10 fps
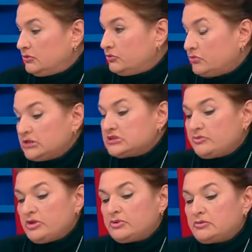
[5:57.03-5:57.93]
Вот милиция
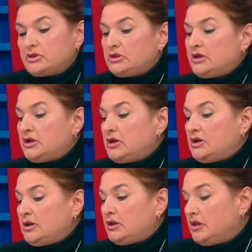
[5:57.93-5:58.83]
мне помогла
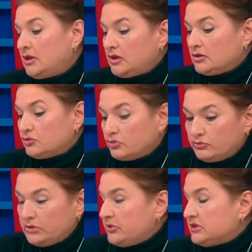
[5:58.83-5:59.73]
реально, что он
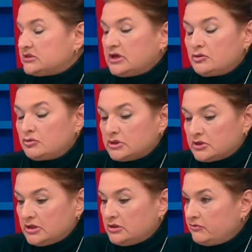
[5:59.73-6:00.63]
мне перестал
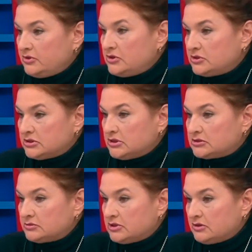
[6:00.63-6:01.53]
угрожать физической
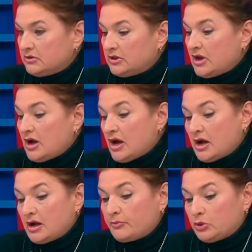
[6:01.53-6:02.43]
расправой.
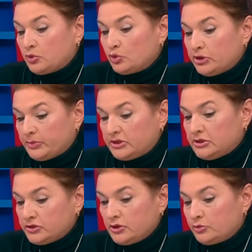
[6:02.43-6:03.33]
А прокуроры
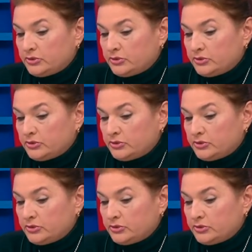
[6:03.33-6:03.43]
продолжают